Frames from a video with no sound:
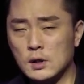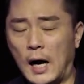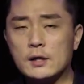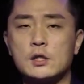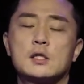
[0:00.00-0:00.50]

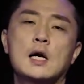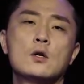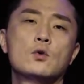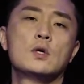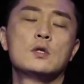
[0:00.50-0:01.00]
같이
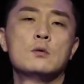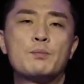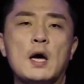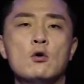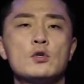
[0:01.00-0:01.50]
살고 있는
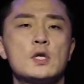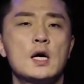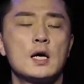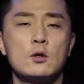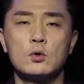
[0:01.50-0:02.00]

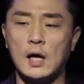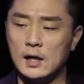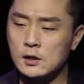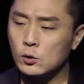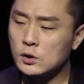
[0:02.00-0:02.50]
배우자에게도
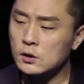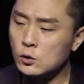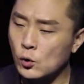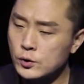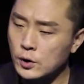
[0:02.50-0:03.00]
가시도친
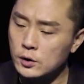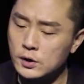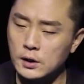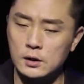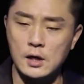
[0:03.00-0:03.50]

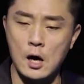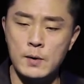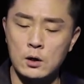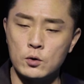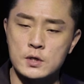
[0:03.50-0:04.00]
독설들을
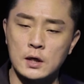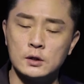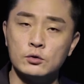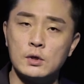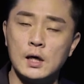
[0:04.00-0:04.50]
내뱉고
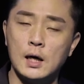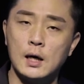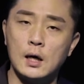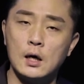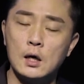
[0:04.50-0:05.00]
사는
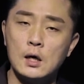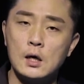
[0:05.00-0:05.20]
우리가